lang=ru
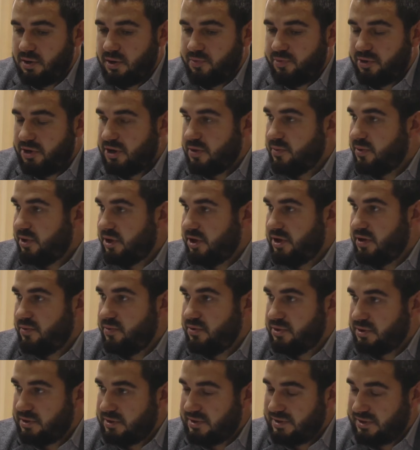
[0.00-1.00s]
При
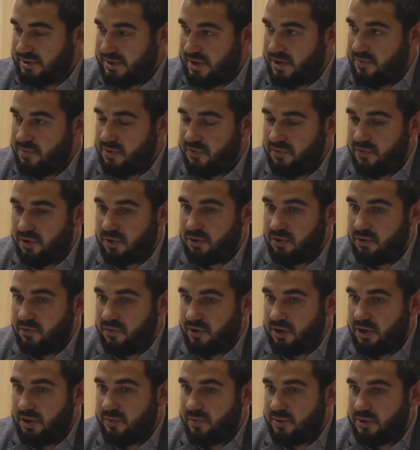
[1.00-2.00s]
необходимости составим дефектную
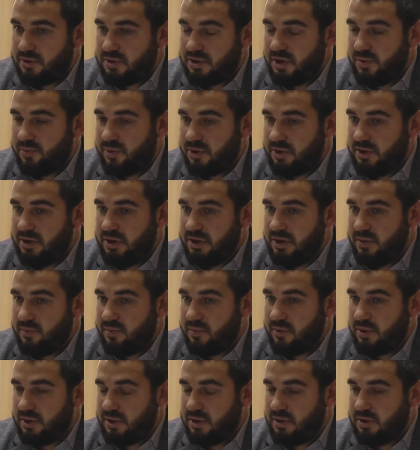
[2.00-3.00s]
ведомость и
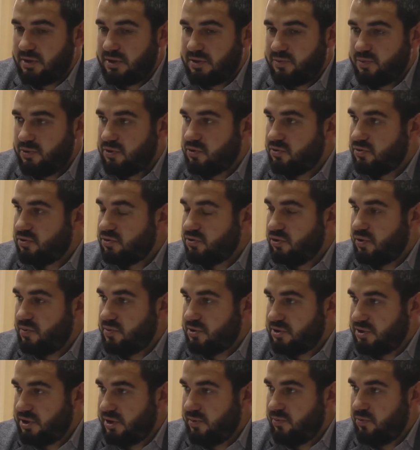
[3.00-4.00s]
определим сметную
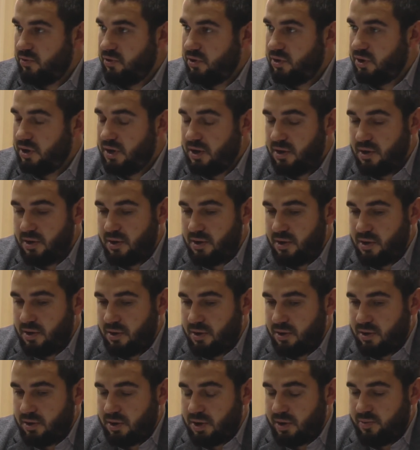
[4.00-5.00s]
стоимость работ,
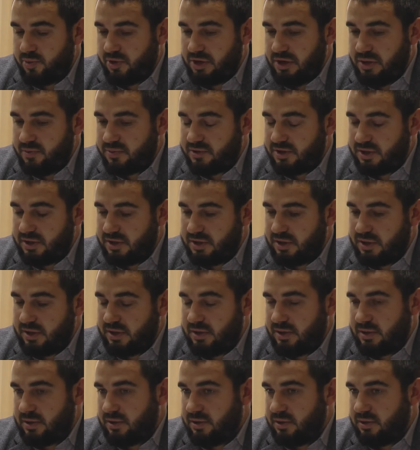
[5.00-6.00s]
определим
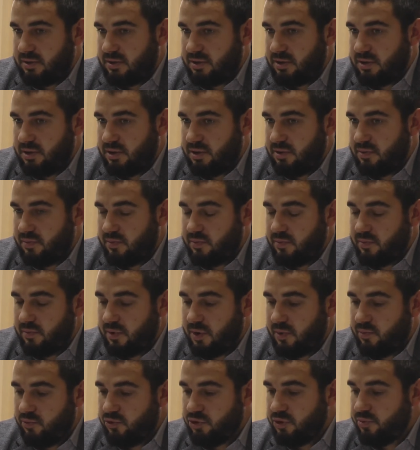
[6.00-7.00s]
затраты и
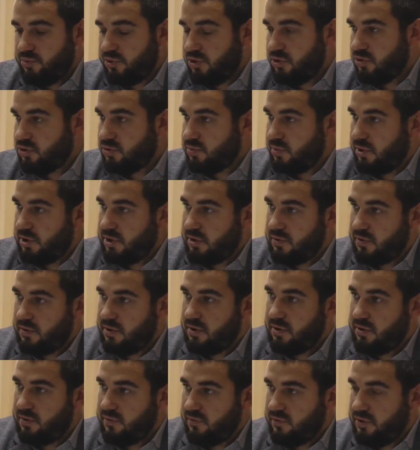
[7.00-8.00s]
будем
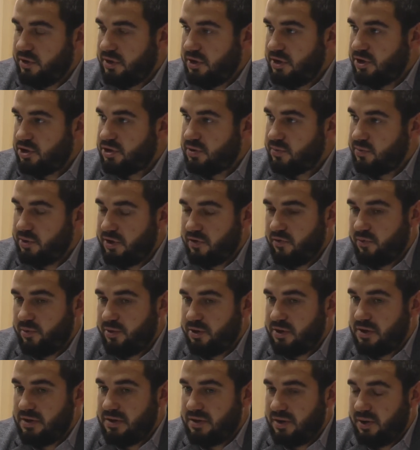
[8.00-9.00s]
предусматривать в дальнейшем для
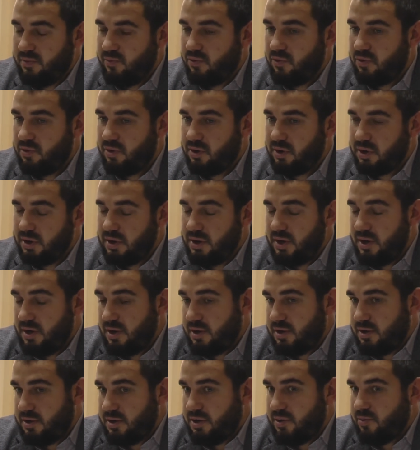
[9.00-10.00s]
выполнения ремонта.
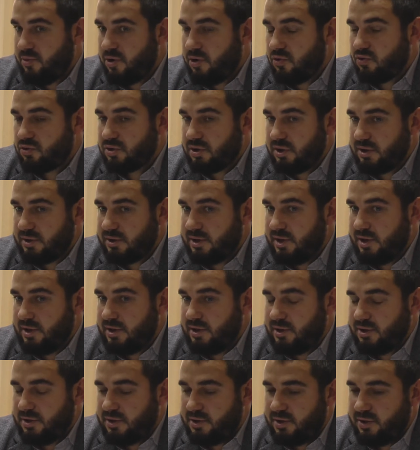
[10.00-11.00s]
Не могу
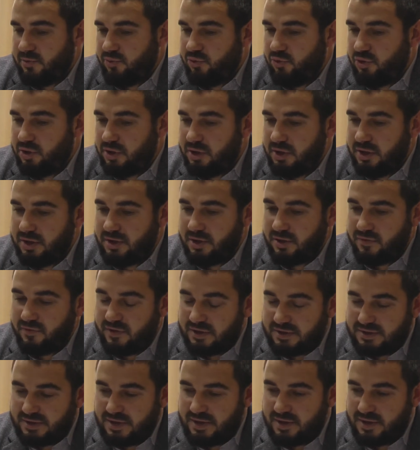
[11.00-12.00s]
сказать, будет ли это
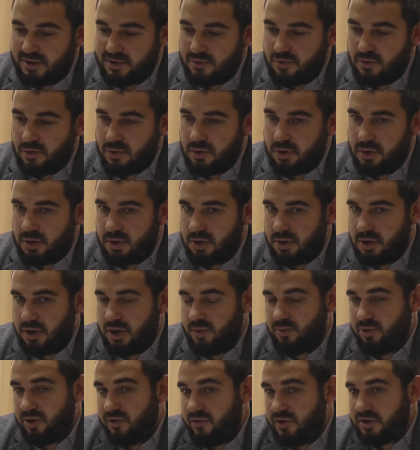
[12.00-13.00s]
2020 год,
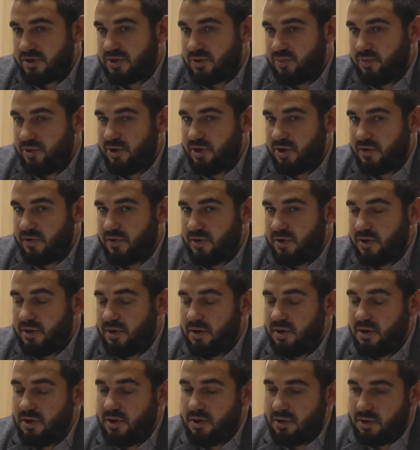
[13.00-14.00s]
либо 2021,
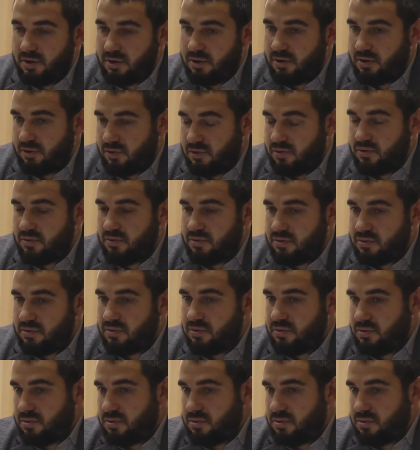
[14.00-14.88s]
но